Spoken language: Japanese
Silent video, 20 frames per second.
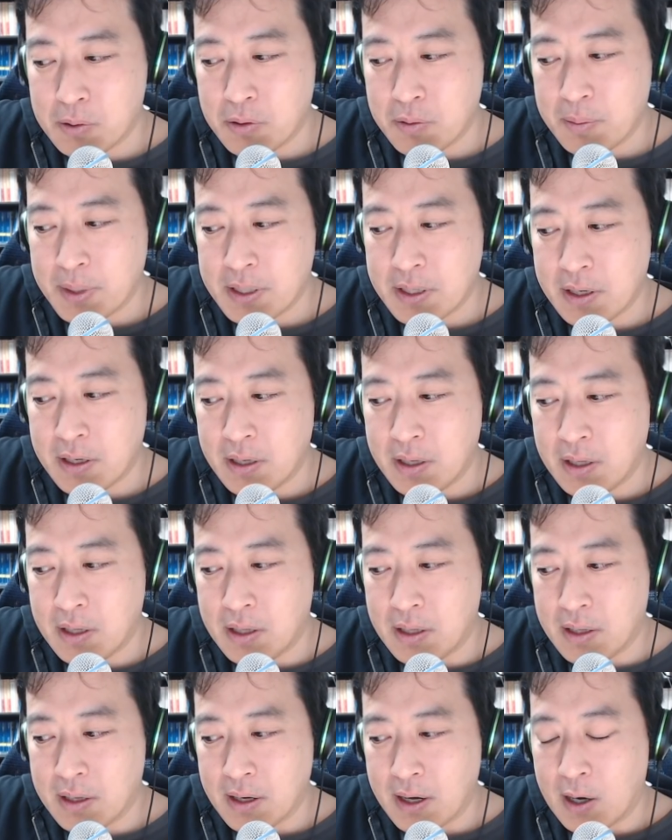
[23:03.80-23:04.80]
まで
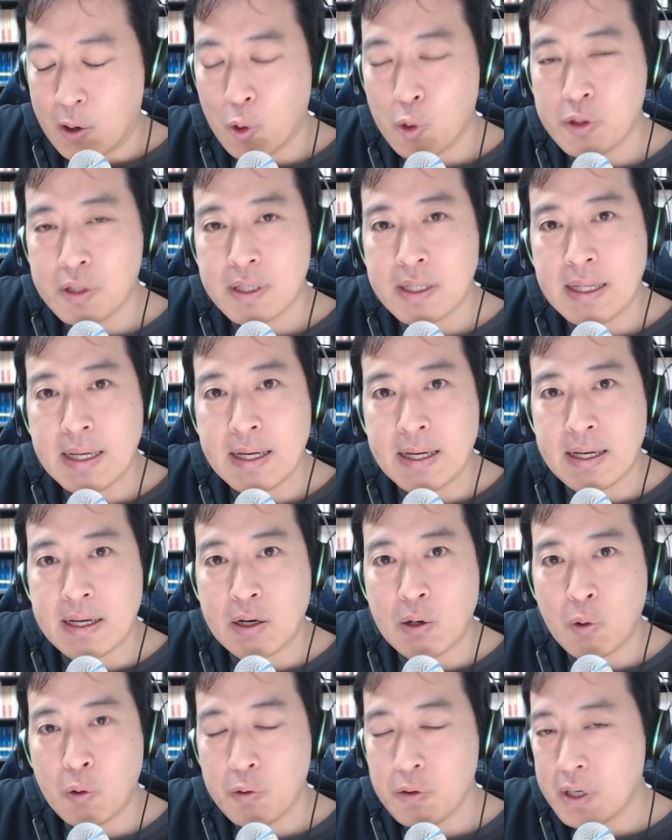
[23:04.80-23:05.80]
に煽って
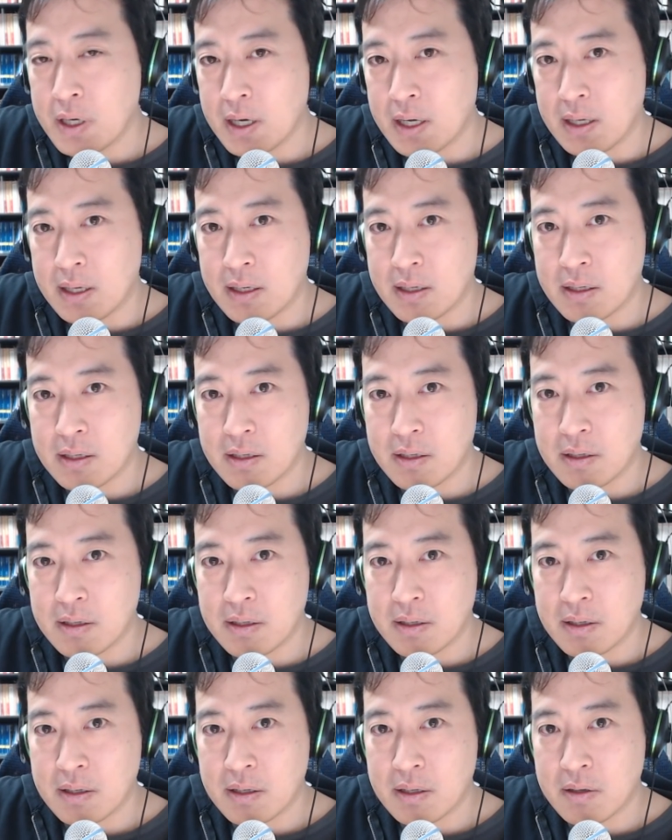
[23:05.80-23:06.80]
本来
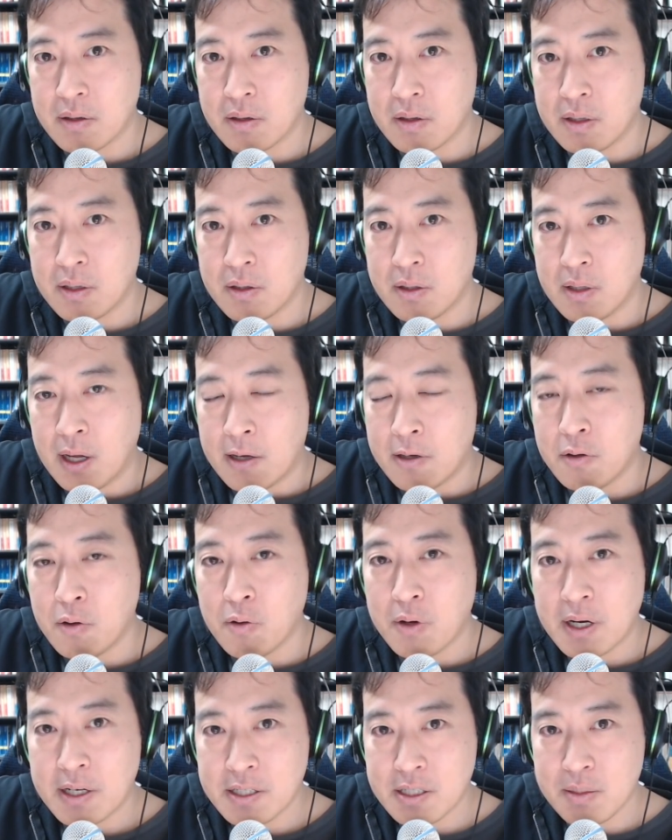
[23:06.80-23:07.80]
何
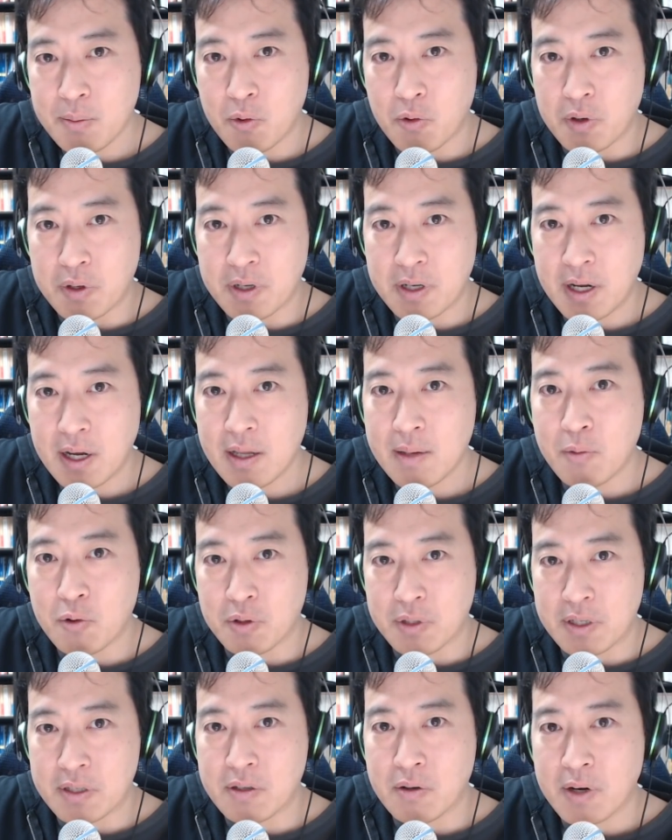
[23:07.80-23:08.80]
の価値もないも
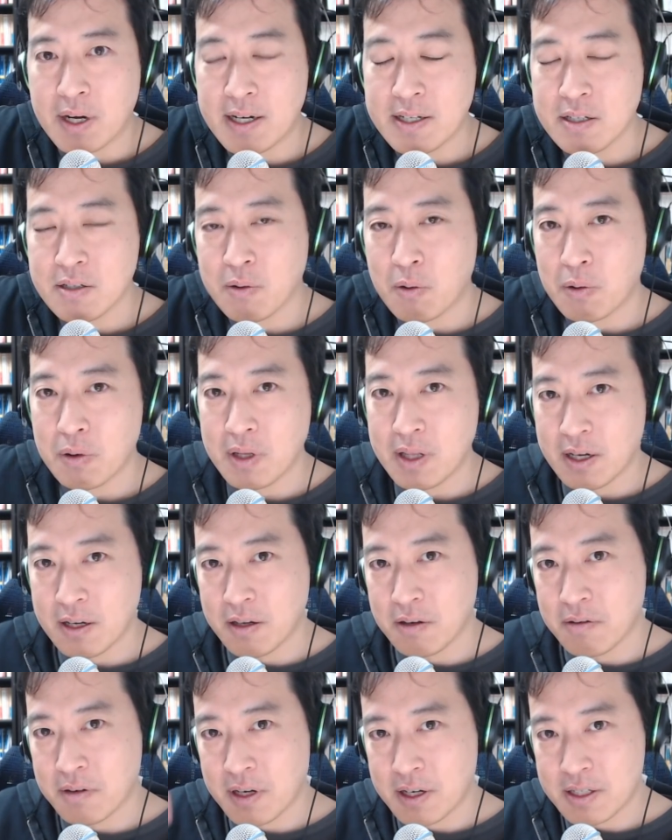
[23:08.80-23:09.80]
のですよこれだ
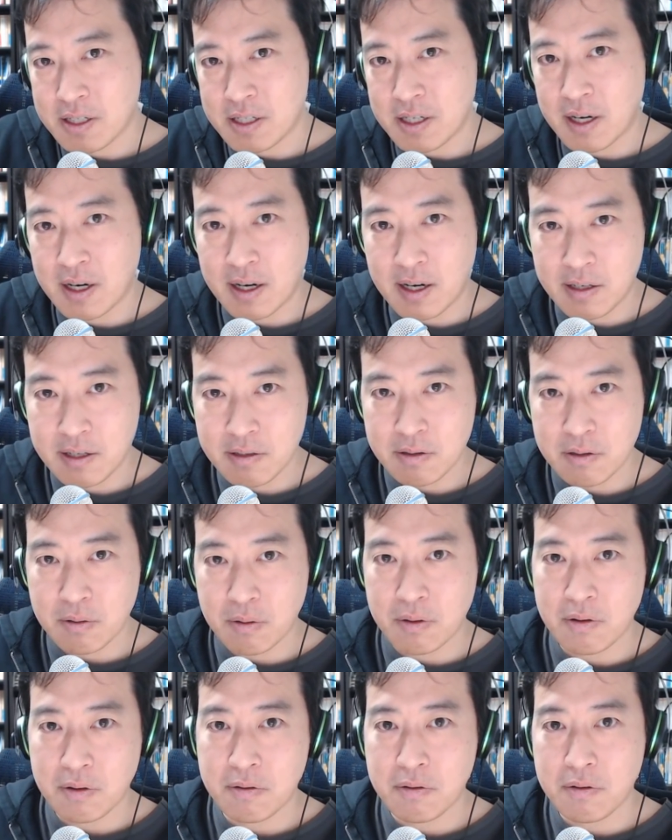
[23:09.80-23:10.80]
けの価値があると
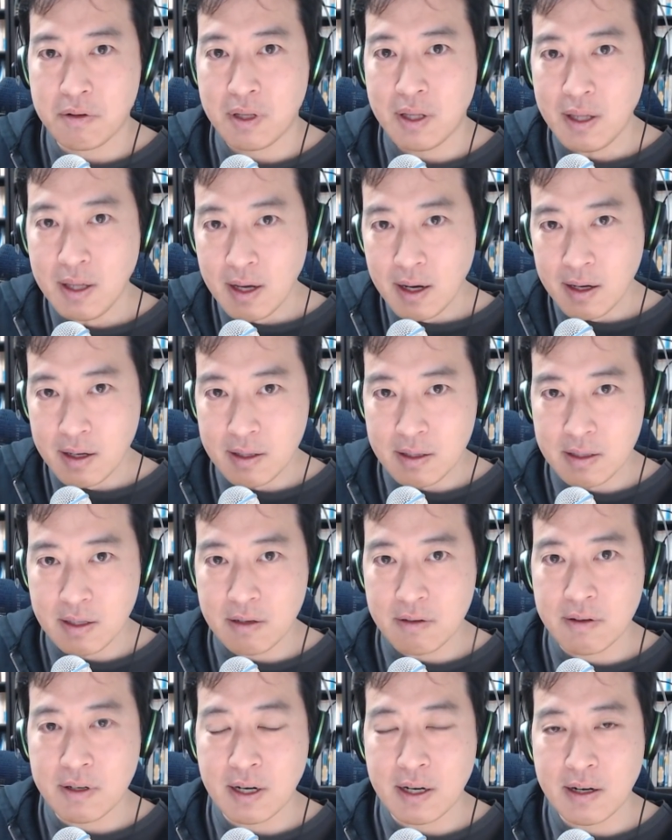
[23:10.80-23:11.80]
いうふうに言い張って
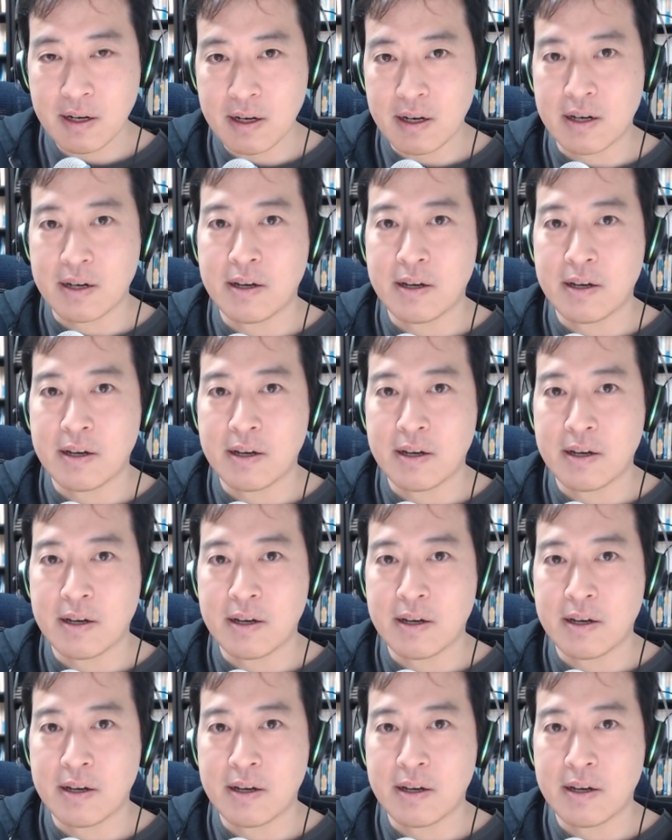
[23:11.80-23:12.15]
るから